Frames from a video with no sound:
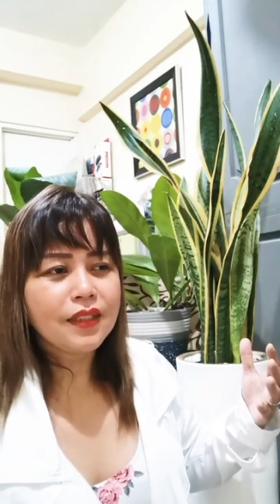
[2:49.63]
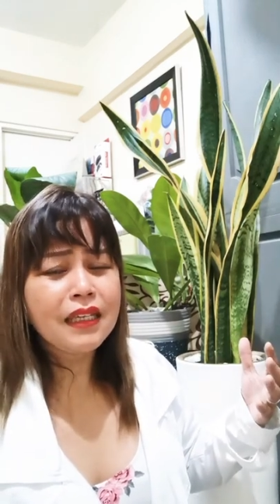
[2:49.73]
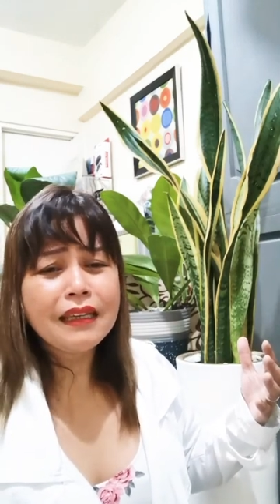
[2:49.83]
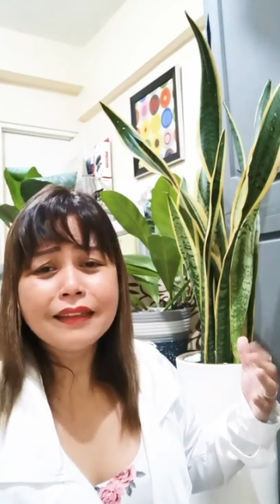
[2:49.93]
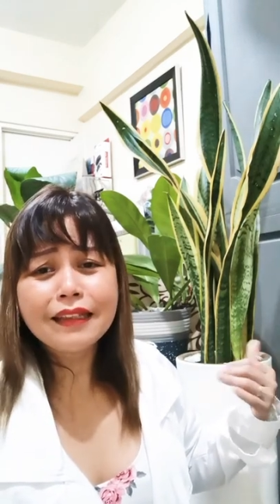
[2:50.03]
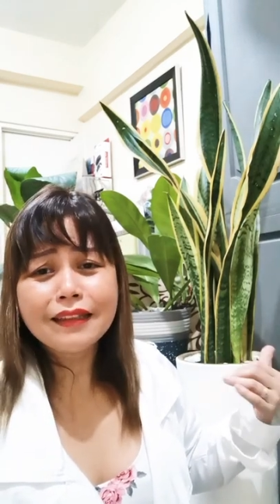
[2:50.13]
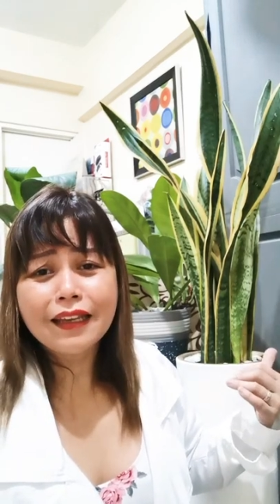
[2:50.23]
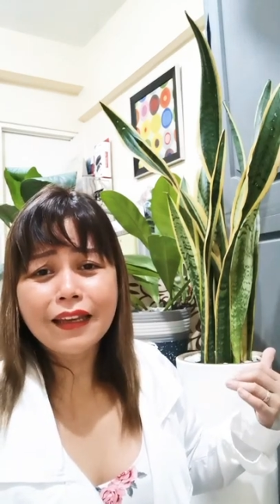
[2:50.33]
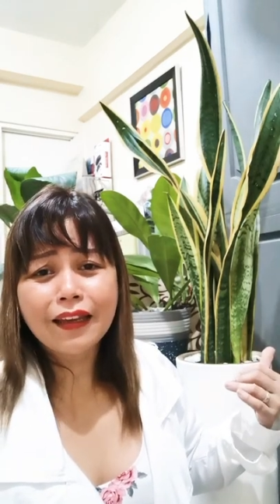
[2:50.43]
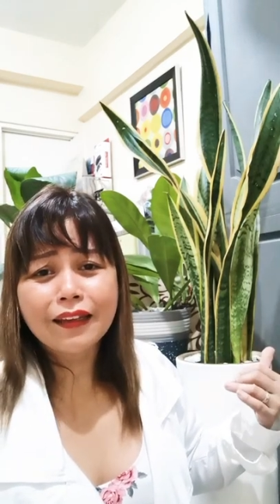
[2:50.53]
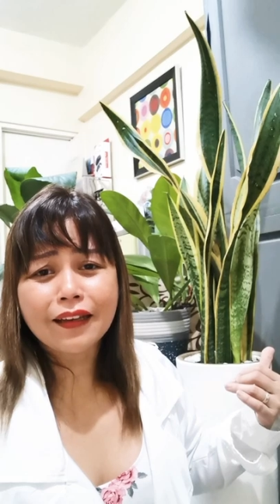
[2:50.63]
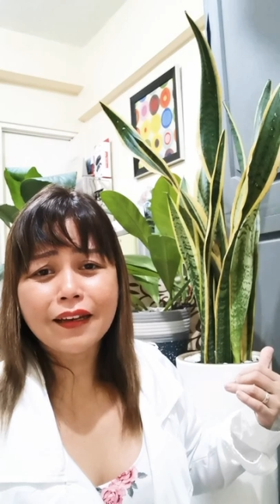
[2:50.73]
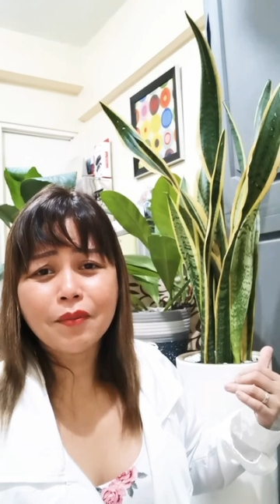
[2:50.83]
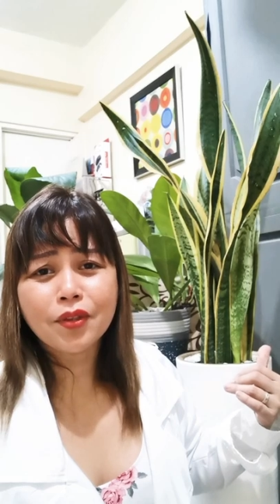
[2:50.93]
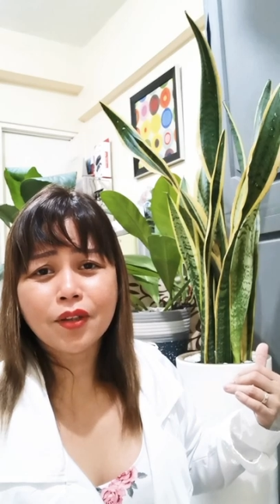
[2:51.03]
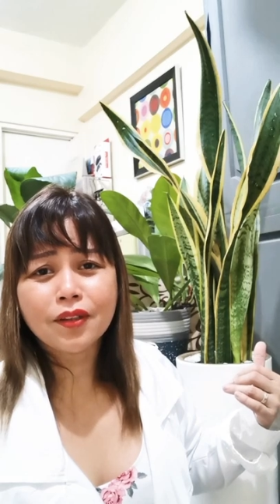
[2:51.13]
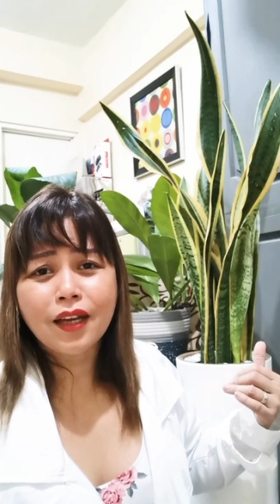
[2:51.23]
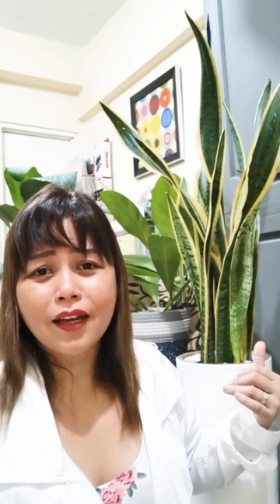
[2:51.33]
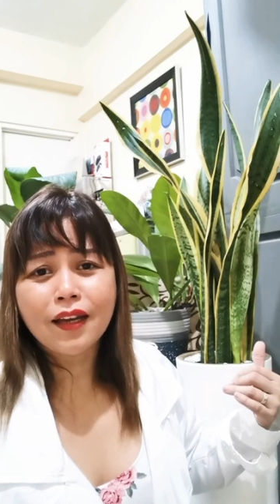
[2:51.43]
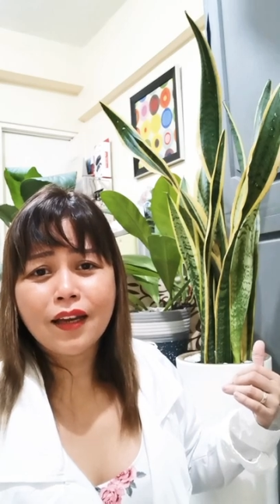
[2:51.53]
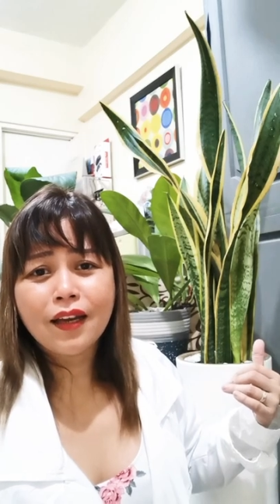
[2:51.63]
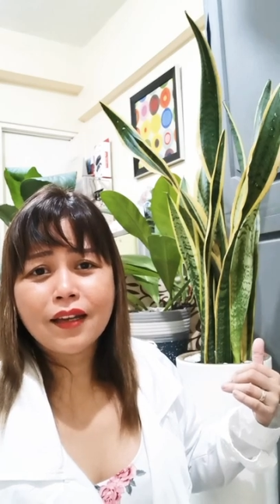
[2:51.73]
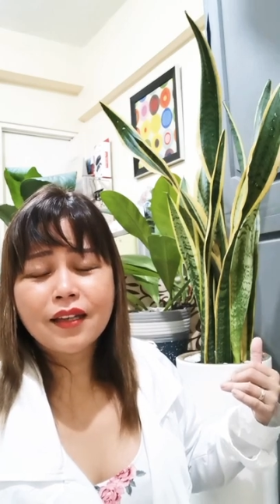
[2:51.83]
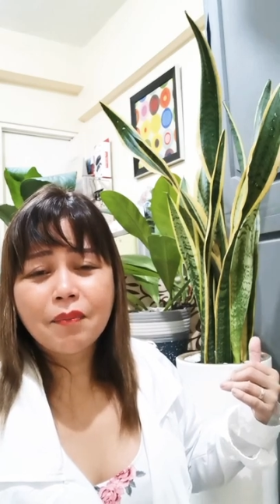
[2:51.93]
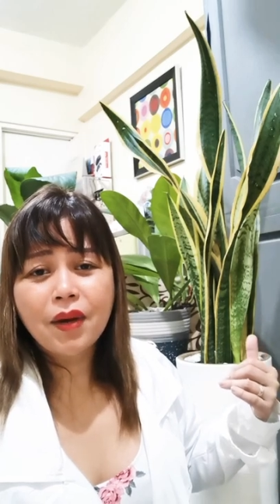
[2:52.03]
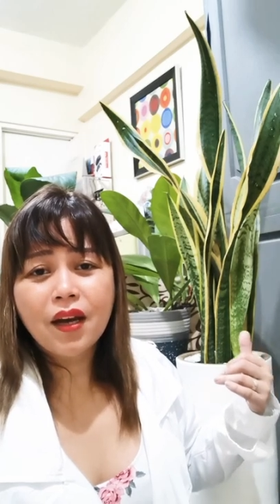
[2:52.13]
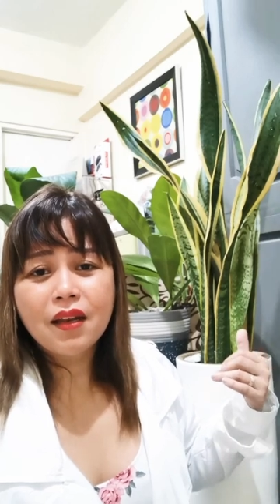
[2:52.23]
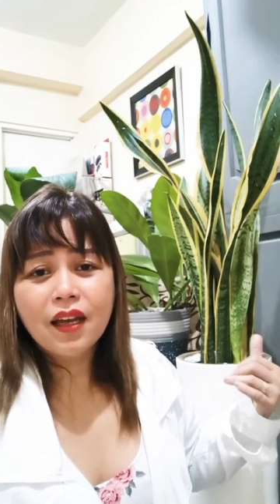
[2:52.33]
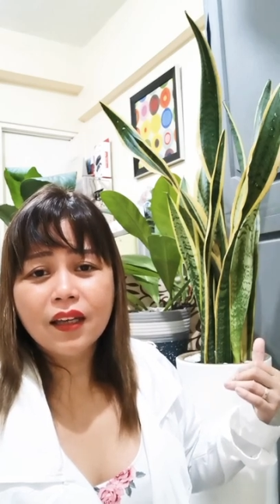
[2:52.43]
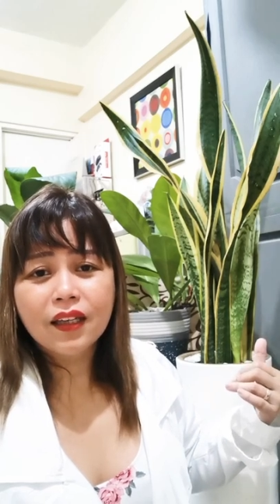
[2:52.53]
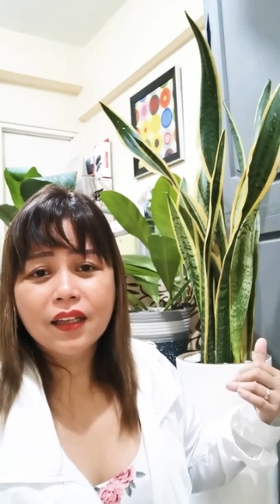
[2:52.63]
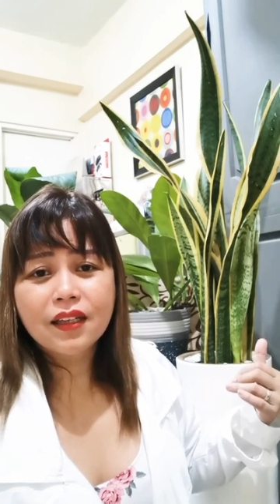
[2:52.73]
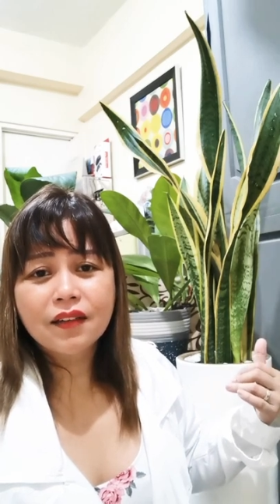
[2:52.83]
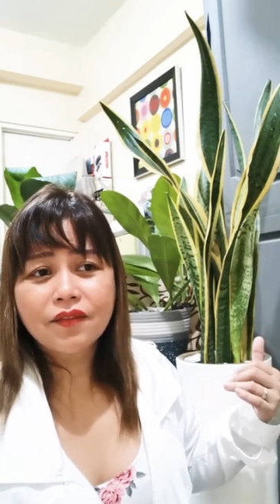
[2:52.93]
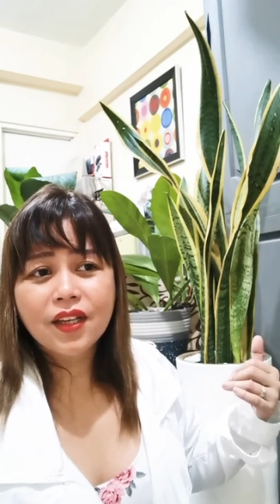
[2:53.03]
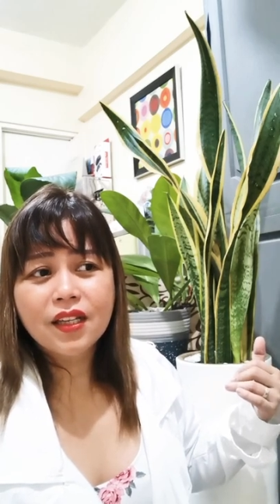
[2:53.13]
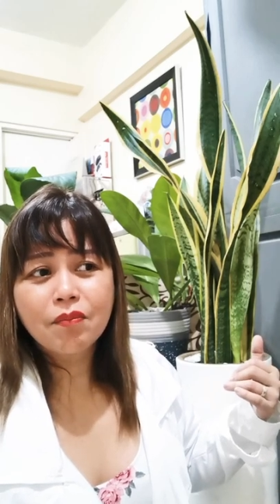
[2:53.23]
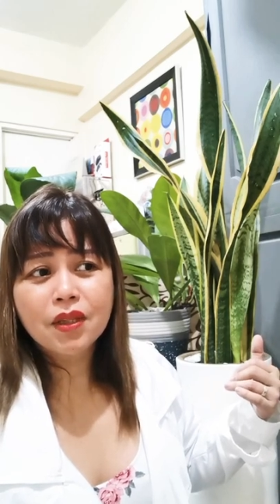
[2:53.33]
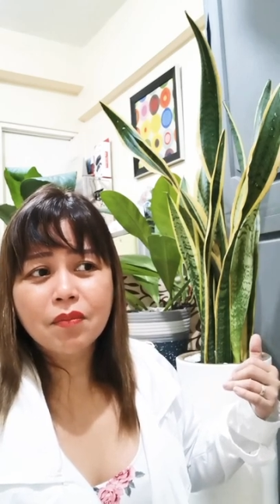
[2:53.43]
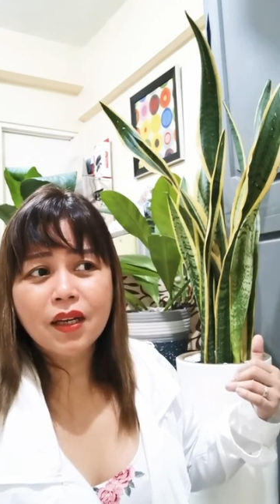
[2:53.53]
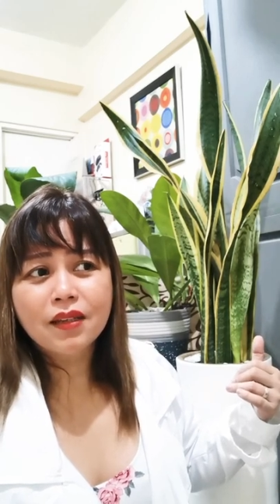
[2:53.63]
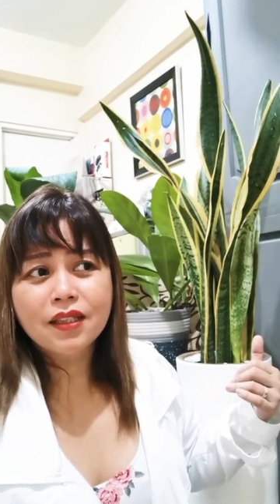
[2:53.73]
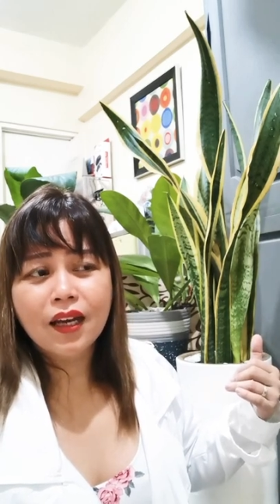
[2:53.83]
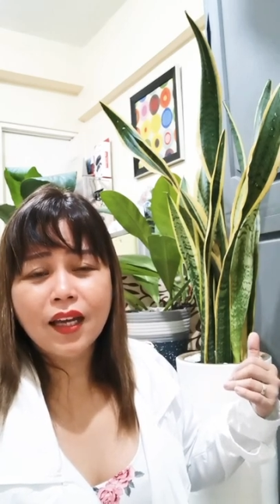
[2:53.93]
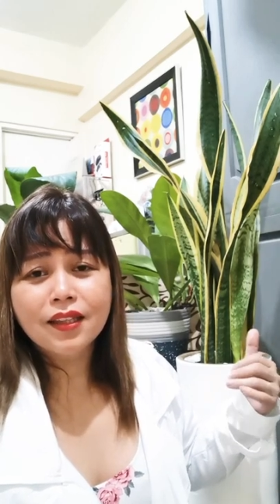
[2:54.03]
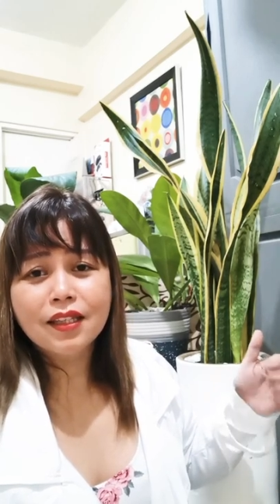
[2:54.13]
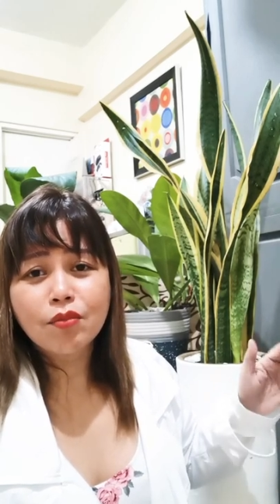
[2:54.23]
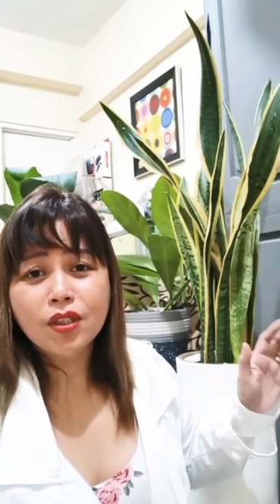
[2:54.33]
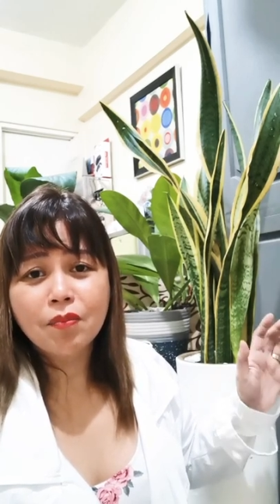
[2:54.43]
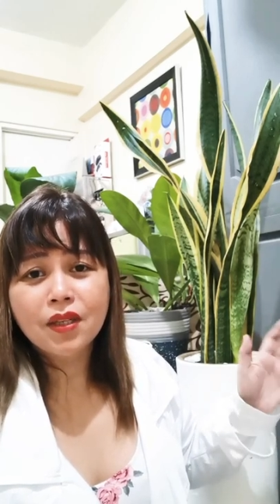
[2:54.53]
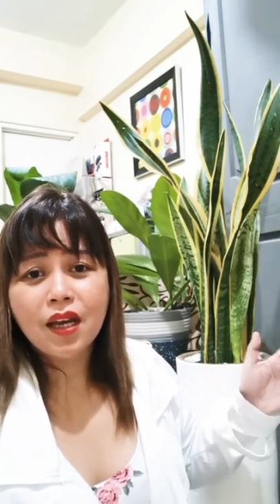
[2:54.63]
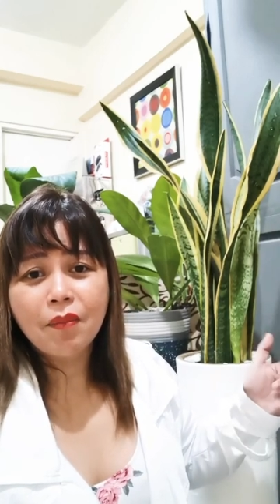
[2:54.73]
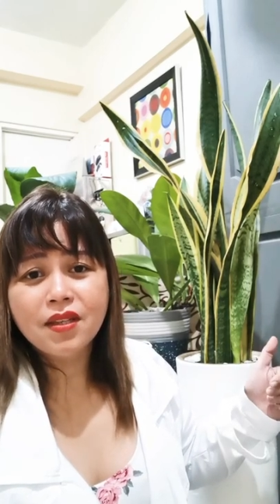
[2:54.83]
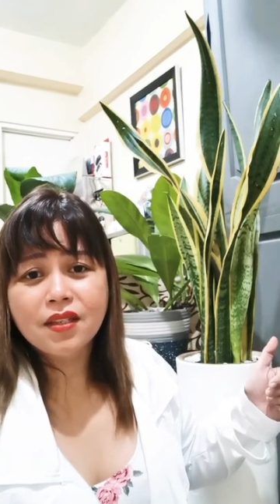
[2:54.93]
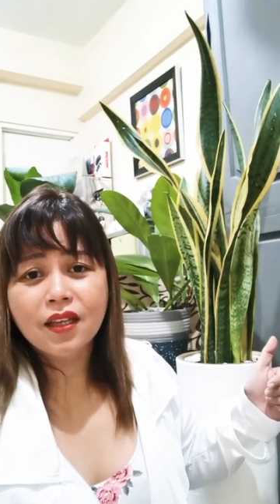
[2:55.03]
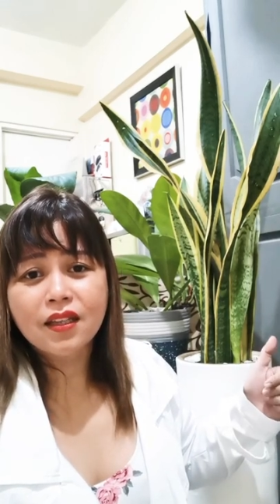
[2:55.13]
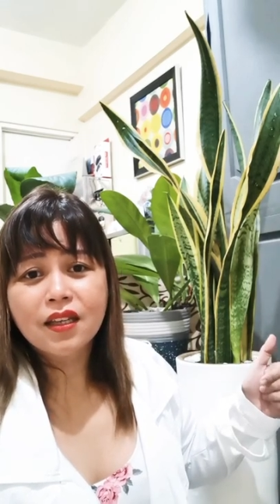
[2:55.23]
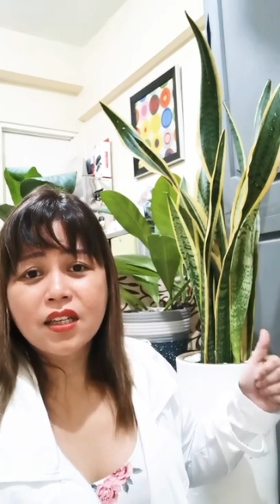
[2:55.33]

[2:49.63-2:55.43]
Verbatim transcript: iintindihin alam mo yon na napakalaki ng benefit pala niya kahit hindi mo siya pinapansin.